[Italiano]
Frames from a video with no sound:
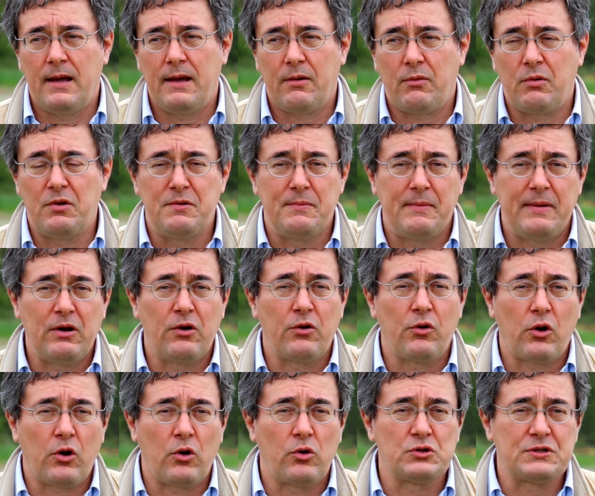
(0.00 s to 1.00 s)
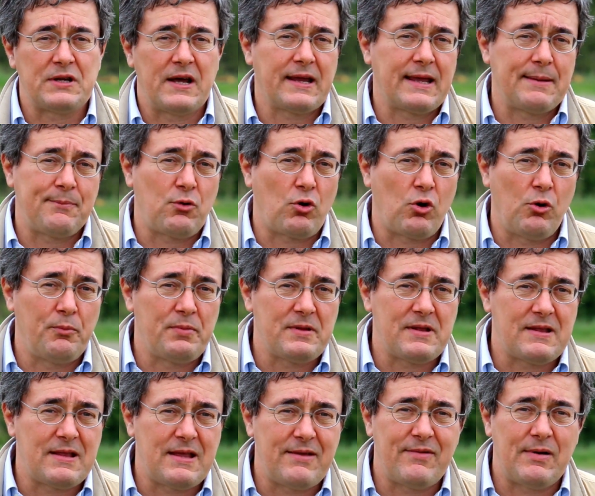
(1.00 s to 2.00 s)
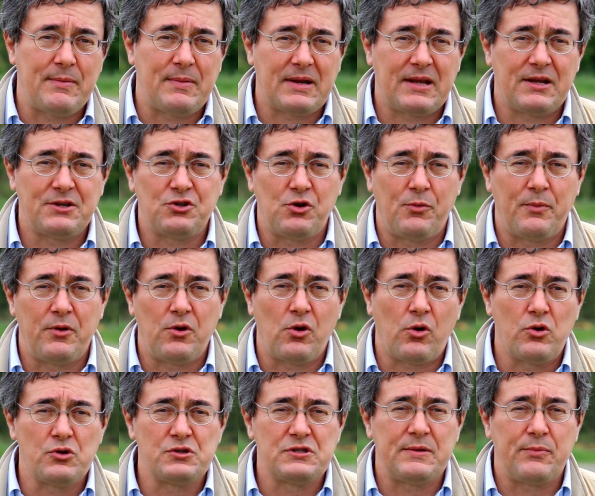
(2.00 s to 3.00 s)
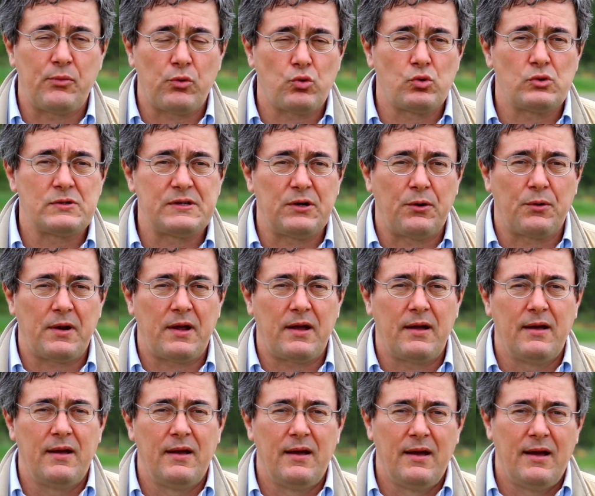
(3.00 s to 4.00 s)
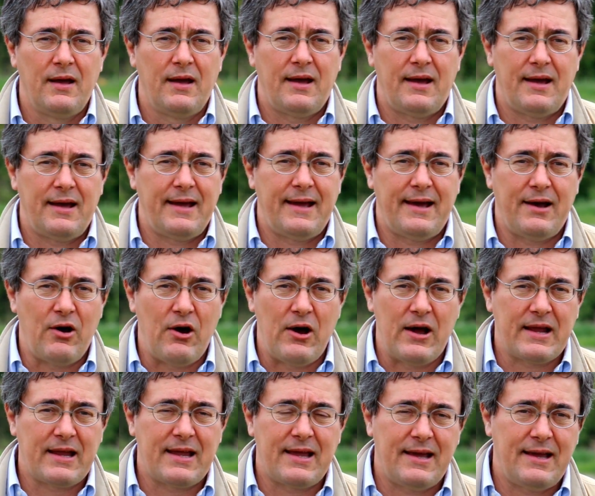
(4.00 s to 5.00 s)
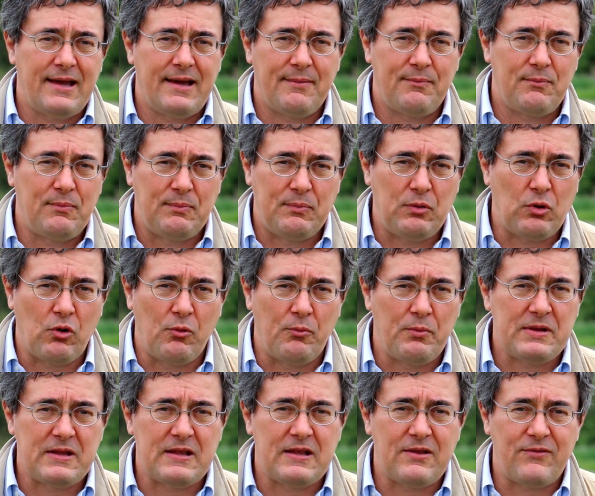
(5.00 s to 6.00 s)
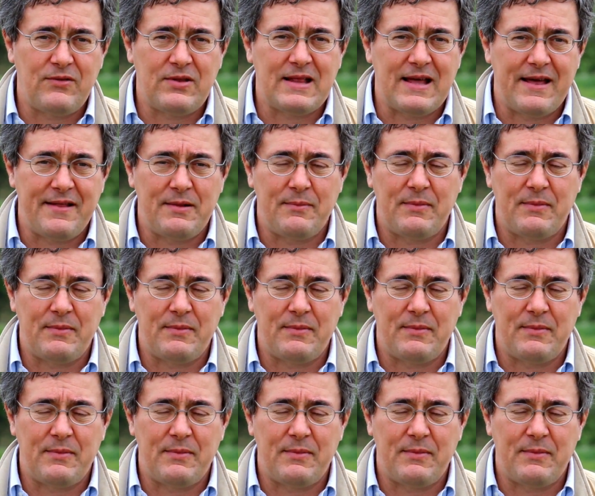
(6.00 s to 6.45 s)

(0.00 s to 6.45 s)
quindi meno onerosa e anche più competitiva perché se ho meno costi di produzione ho anche più competitività nel